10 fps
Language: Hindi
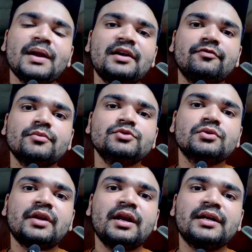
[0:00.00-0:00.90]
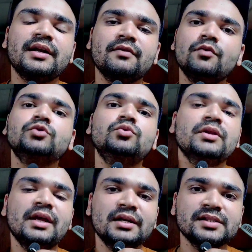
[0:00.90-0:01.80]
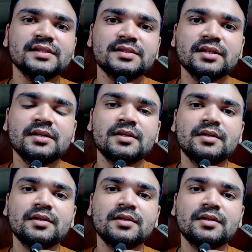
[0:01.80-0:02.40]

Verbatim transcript: प्लेटफॉर्म जो क्रिएटेड है वो टूटने का चांस है